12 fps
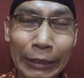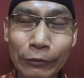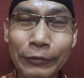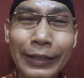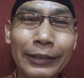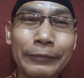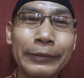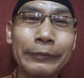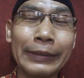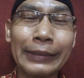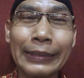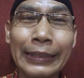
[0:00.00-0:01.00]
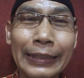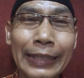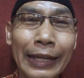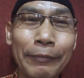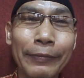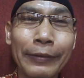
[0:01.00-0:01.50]
berkurang teman-teman
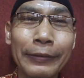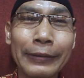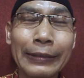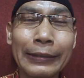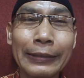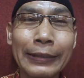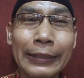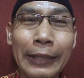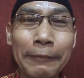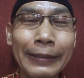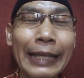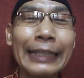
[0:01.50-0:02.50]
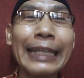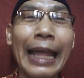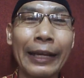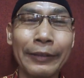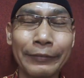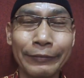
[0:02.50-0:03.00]
tidak tidak pernah
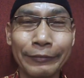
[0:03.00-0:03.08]
hilang